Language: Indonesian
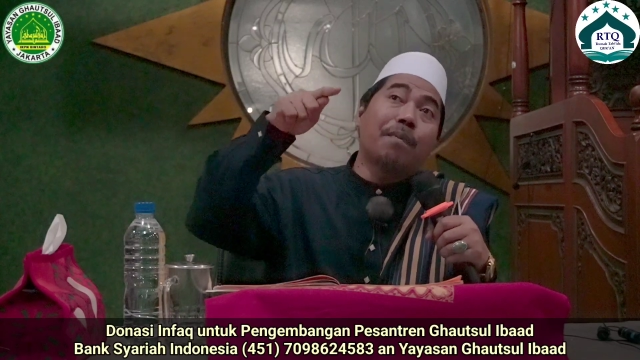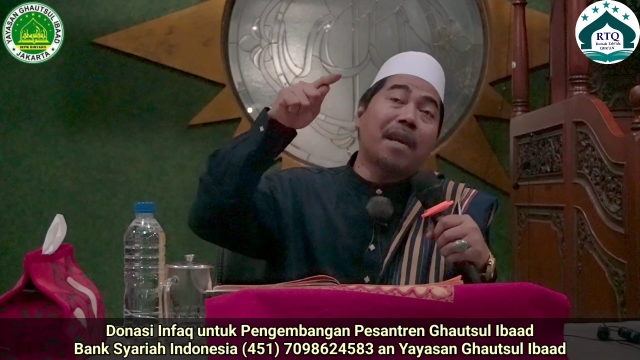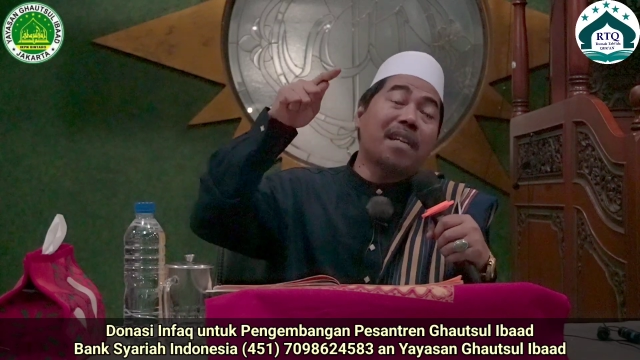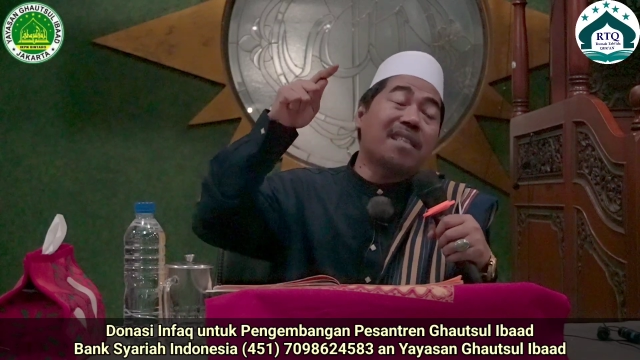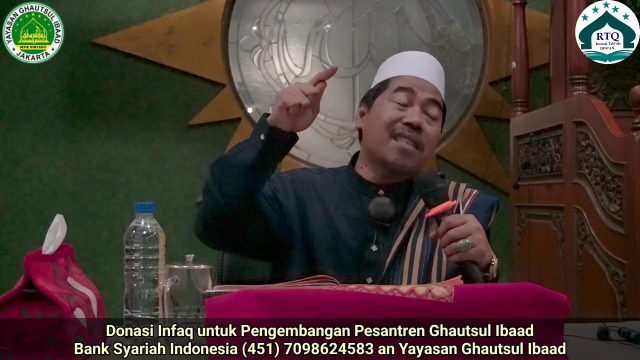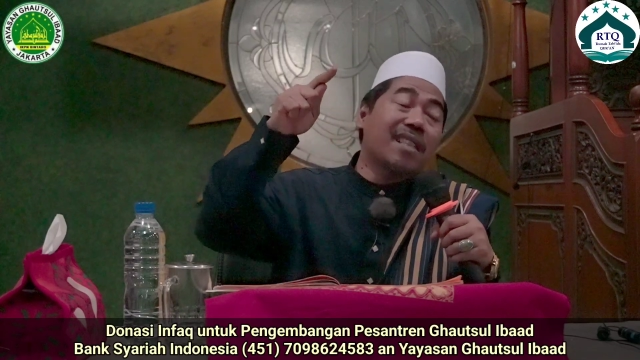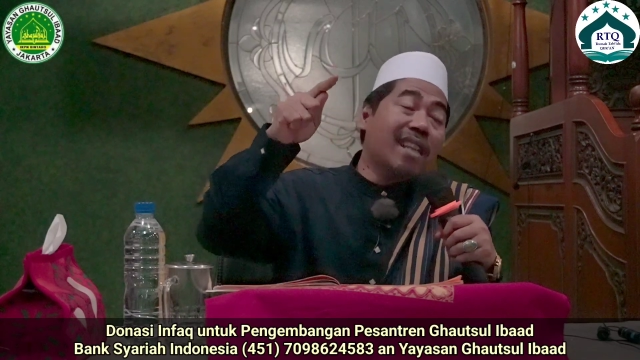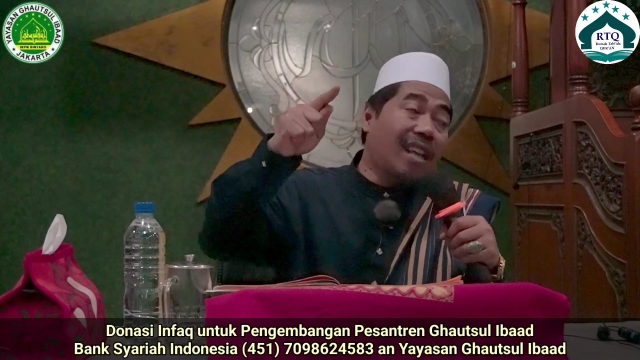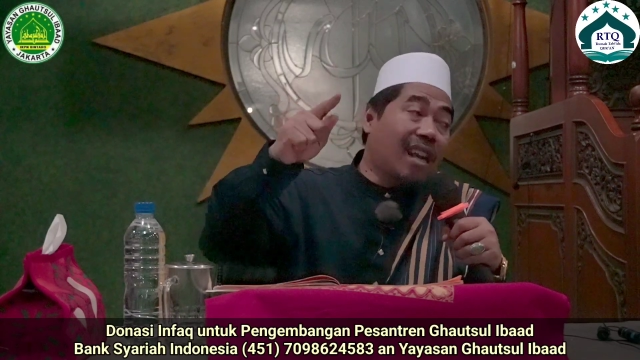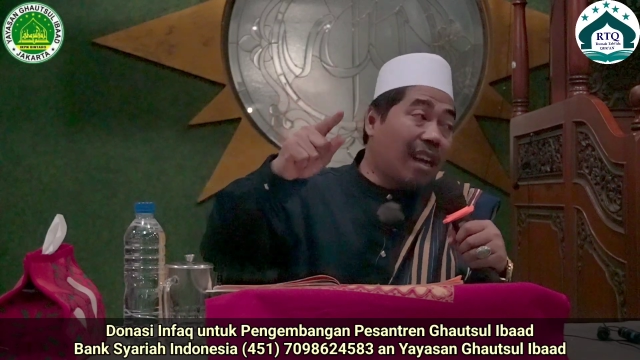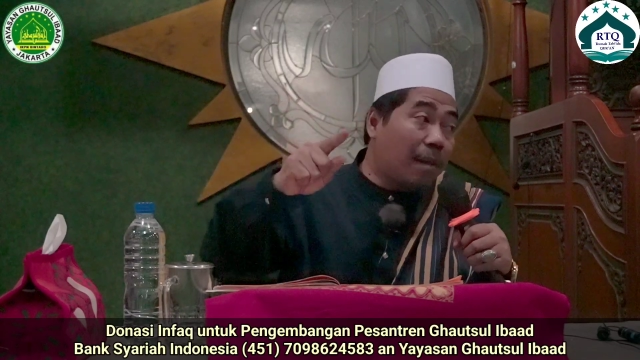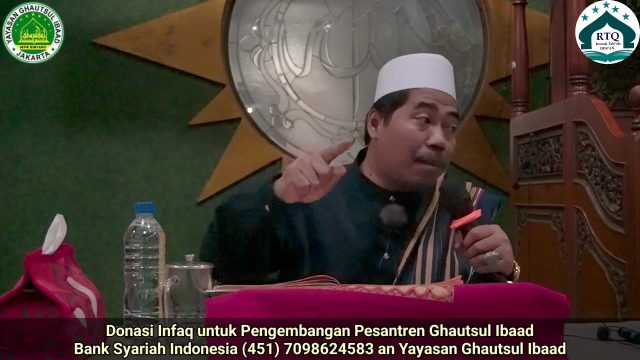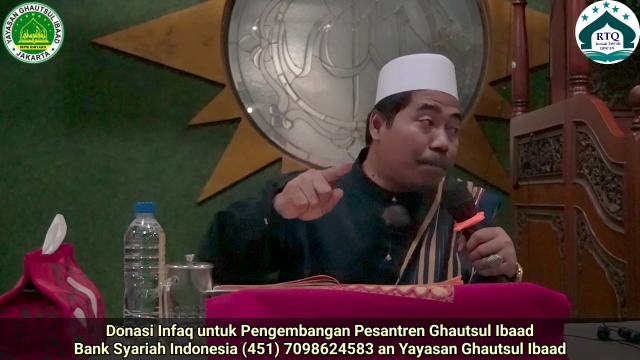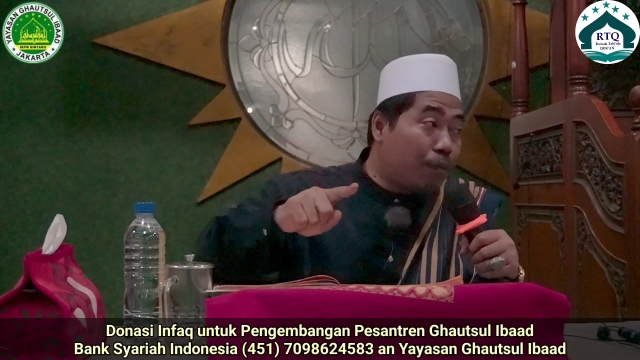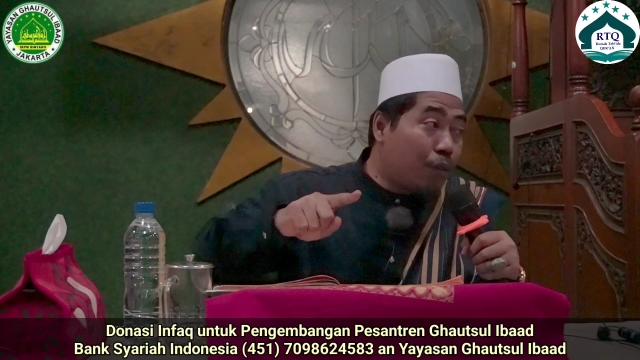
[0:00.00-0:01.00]

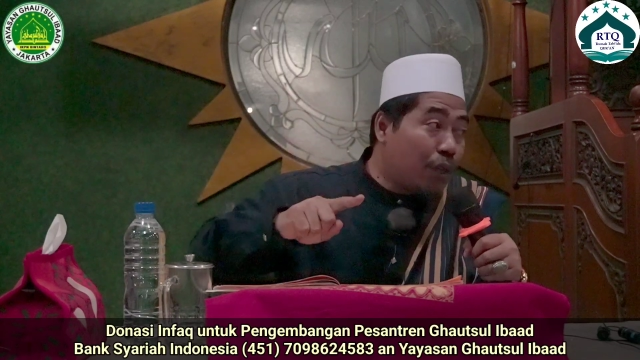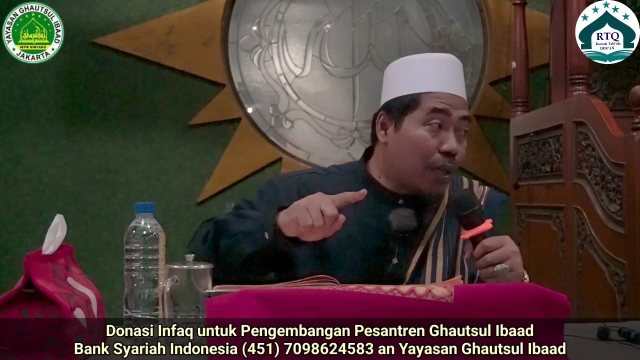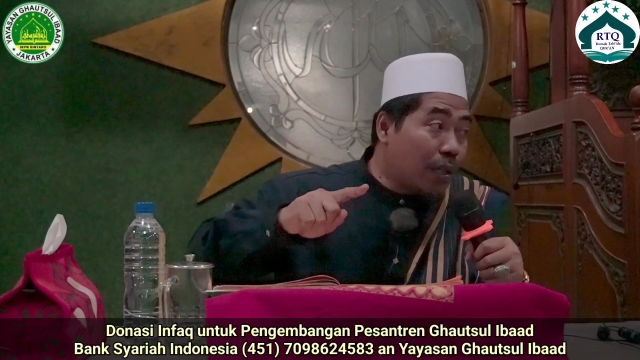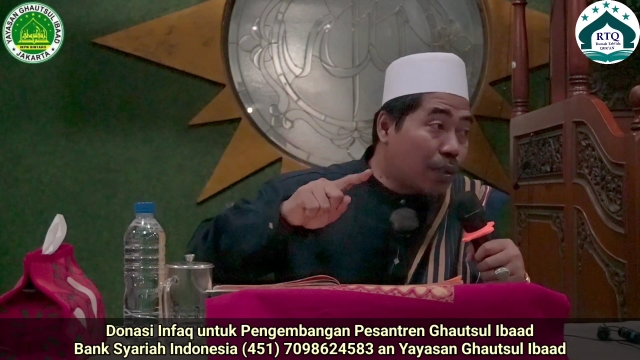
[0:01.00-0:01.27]
pastikan punya